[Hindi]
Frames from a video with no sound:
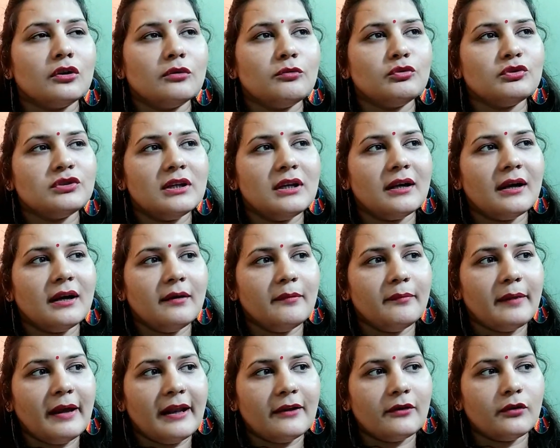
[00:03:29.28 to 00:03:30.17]
तो मुझे लगा
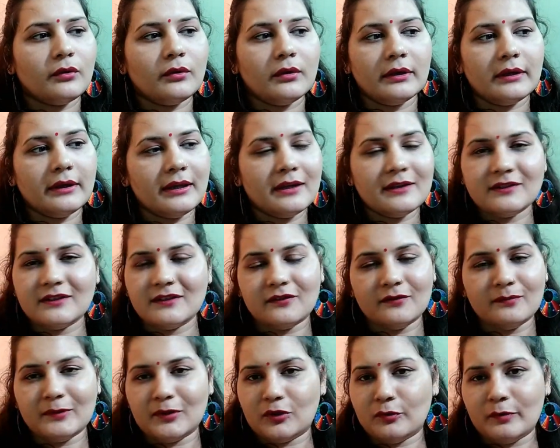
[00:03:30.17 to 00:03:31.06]
पहले तो ये
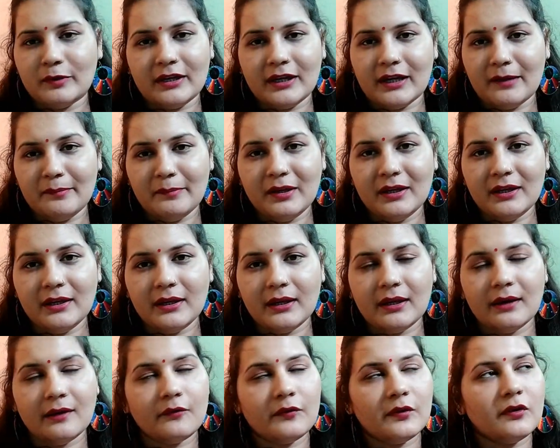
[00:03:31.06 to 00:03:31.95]
चीज़ में तो मेरी कमी
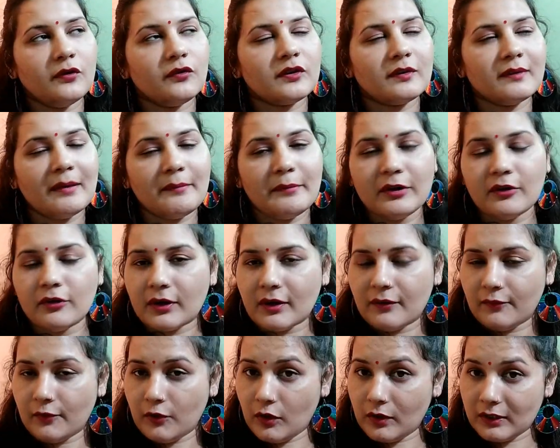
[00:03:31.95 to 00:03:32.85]
नहीं है फिर उसके बाद मैंने
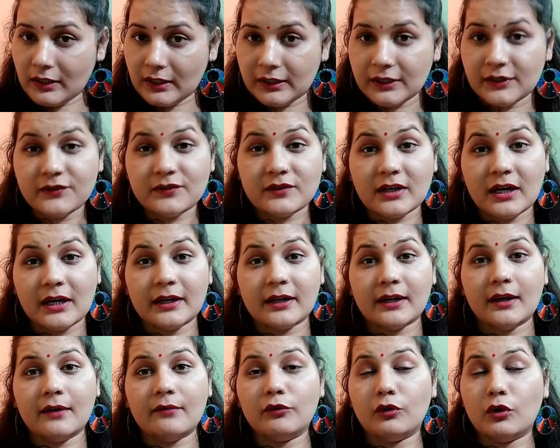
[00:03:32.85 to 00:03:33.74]
उनका ब्लॉग देखना
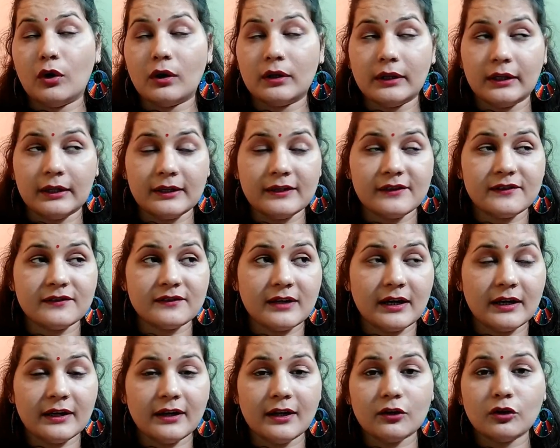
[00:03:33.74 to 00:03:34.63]
स्टार्ट किया ब्लॉग देखना
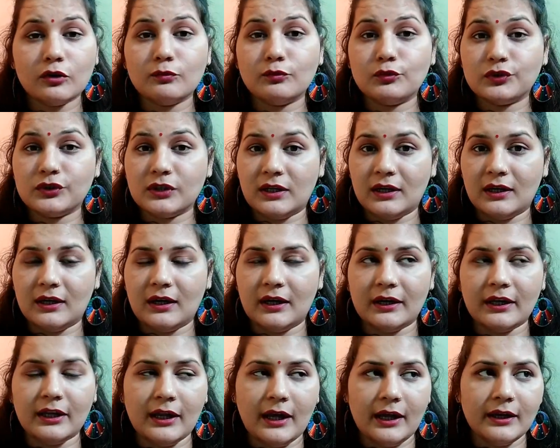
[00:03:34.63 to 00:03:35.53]
स्टार्ट किया तो मुझे
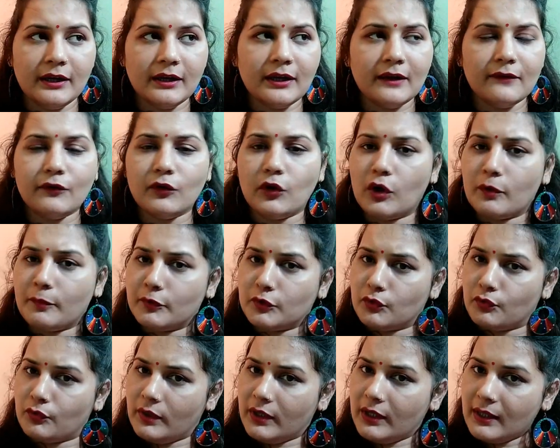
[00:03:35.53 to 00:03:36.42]
लगा कि यार इनके ब्लॉग भी
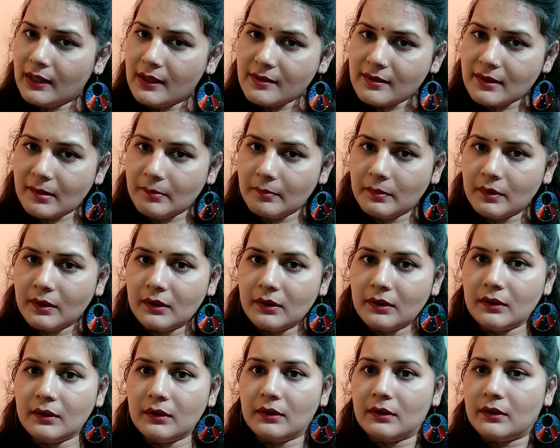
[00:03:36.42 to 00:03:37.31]
तो वही हैं सेम
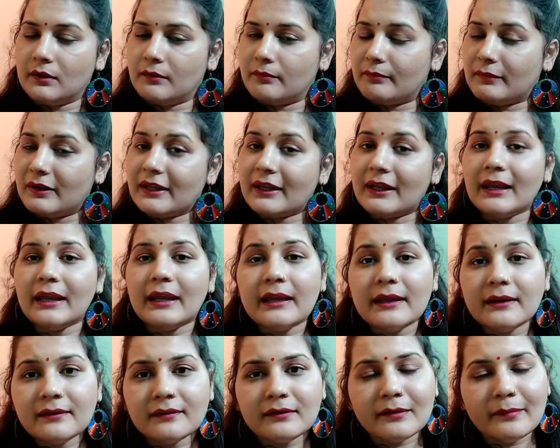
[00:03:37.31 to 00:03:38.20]
बल्कि
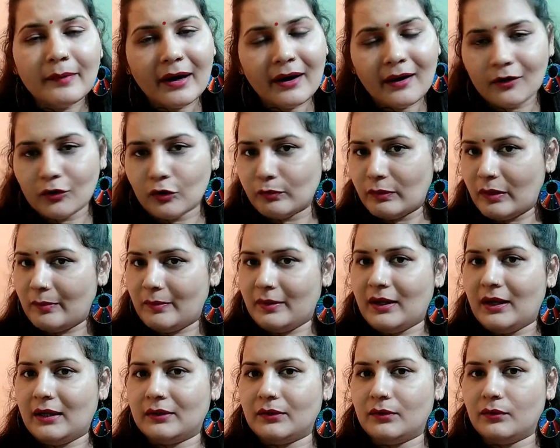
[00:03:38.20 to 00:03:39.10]
इनसे बेटर तो मैं
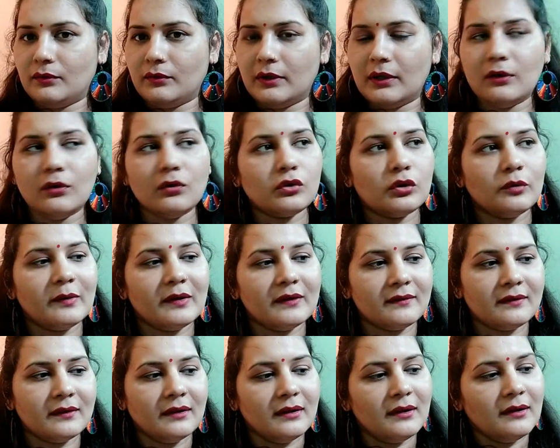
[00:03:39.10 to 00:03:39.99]
बनाती हूँ ये लोग तो
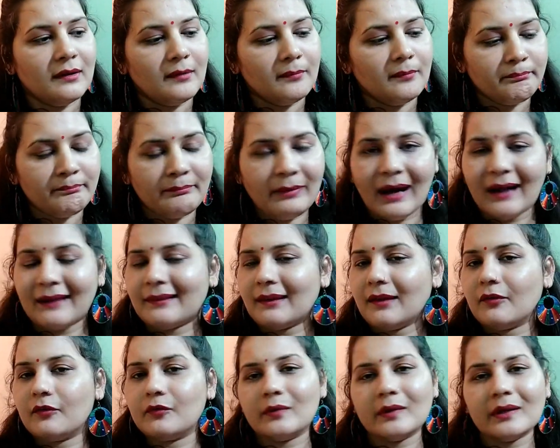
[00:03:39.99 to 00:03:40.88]
बस
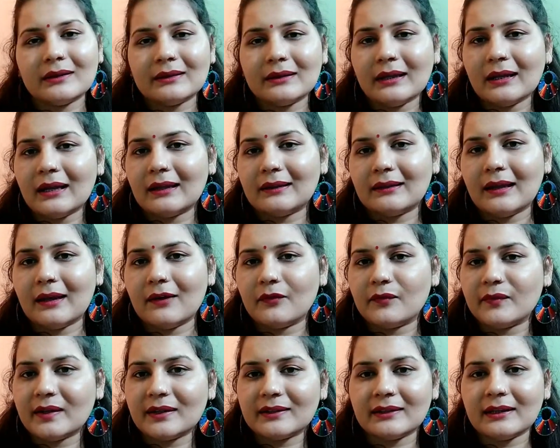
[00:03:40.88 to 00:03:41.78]
बातें फेंकते रहते हैं
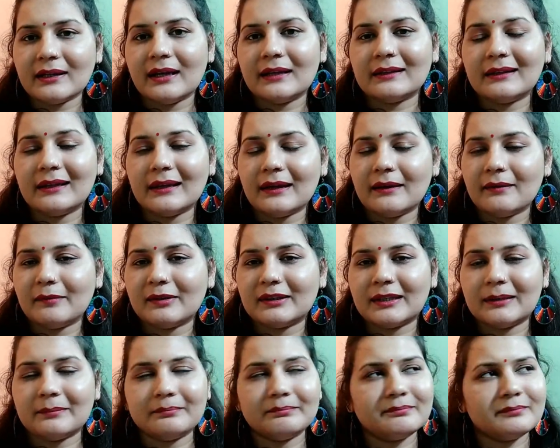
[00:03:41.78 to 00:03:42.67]
फेंकते रहते हैं
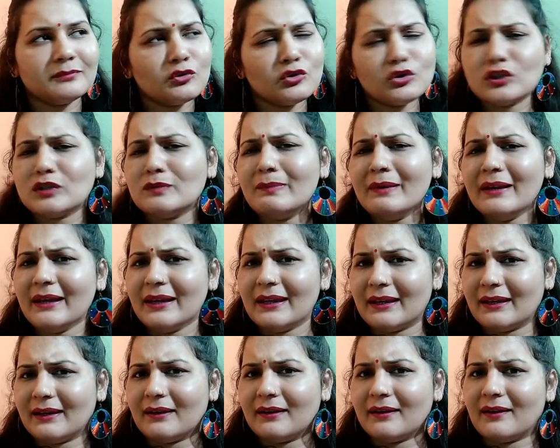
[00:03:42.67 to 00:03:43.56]
मतलब कुछ
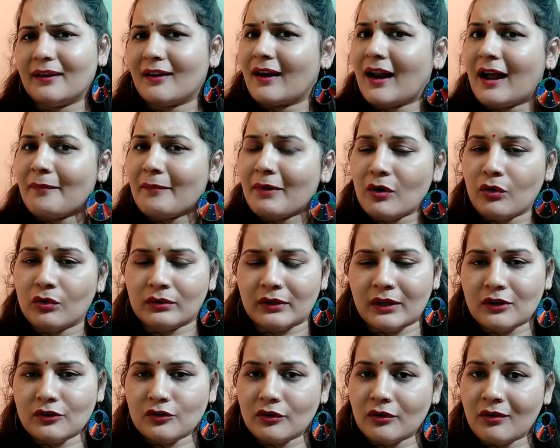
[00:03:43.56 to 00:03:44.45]
भी ड्रामा
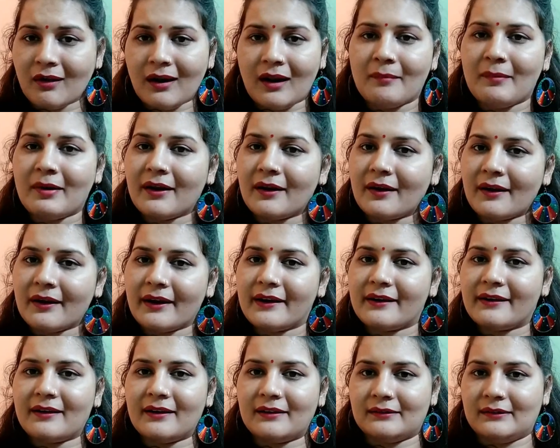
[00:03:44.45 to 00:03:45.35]
होता है ना जो ड्रामा
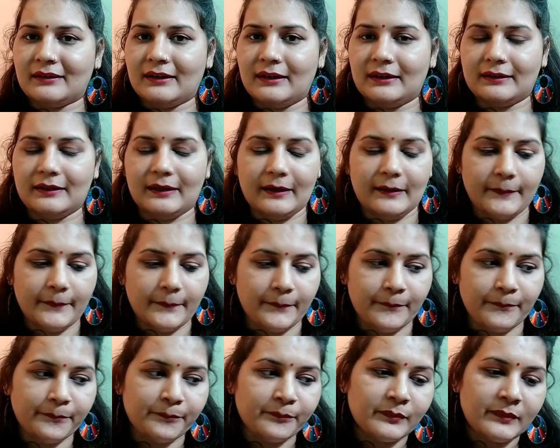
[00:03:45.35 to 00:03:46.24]
क्रिएट करते रहते हैं
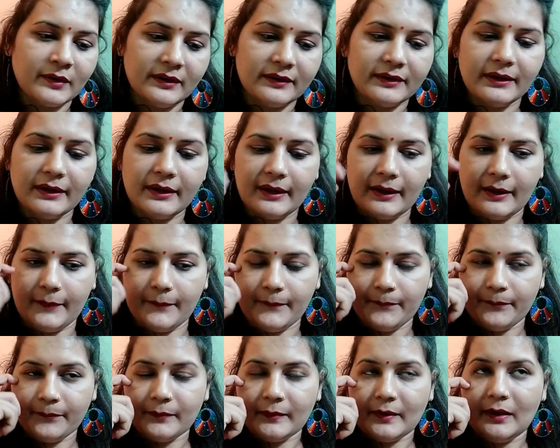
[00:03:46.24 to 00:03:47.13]
ठीक है
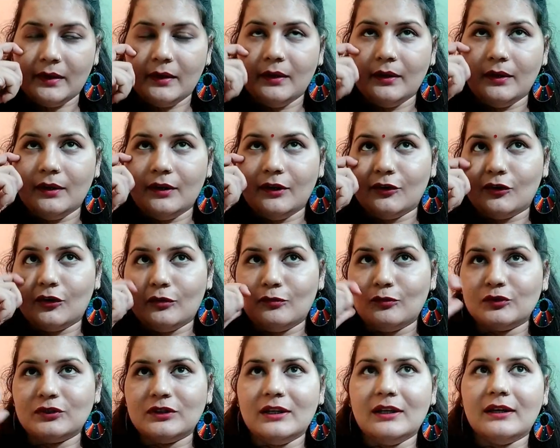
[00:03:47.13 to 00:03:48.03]
तो
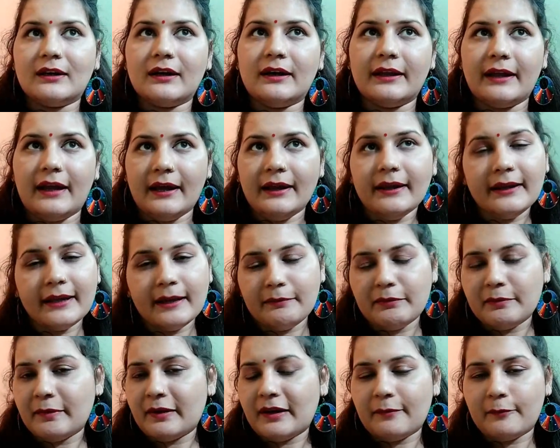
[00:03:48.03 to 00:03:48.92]
मुझे लगा यार ये
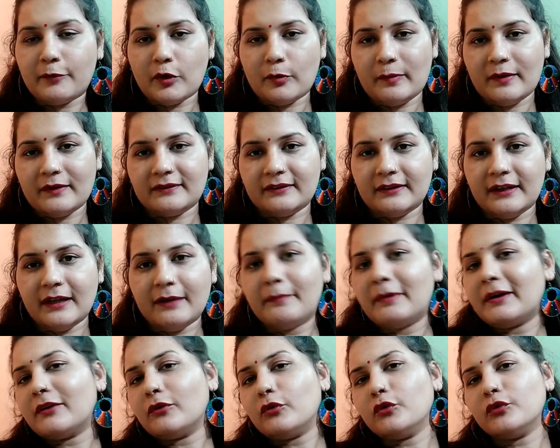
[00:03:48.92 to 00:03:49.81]
भी मेरा प्रॉपर सही है
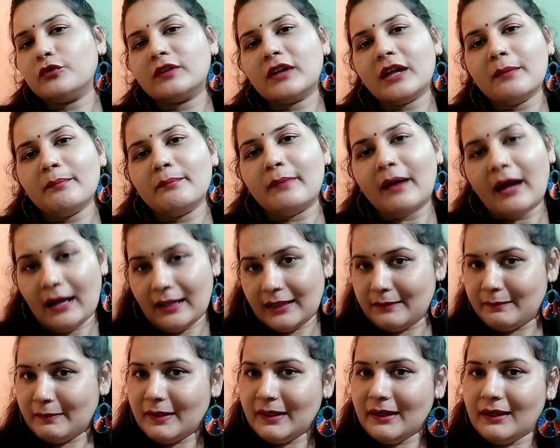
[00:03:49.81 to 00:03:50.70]
बट उसके
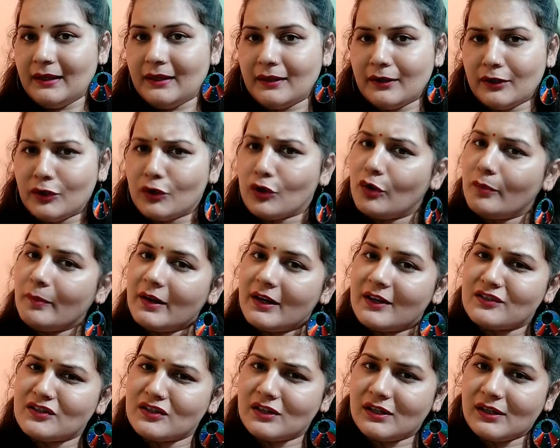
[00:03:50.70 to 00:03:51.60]
बाद भी क्यों
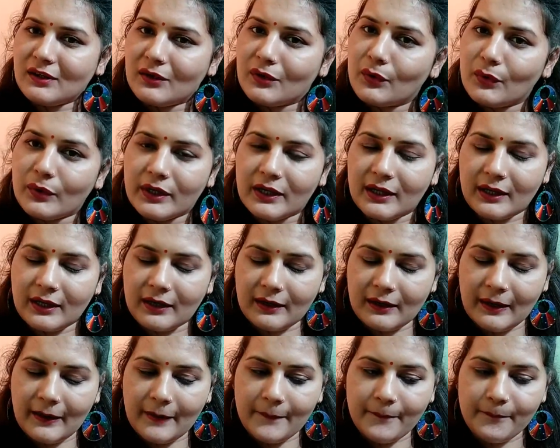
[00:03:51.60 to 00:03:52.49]
मेरा चैनल ग्रो नहीं कर
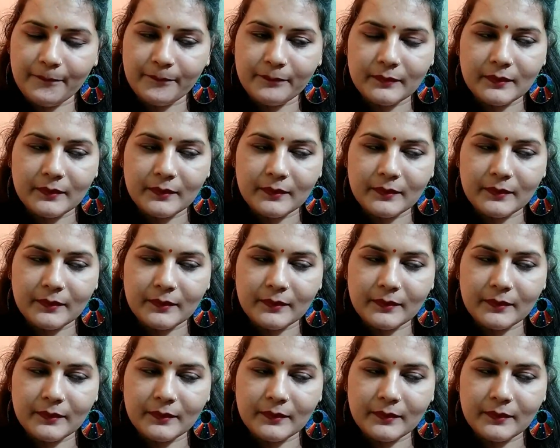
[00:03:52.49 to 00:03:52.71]
रहा है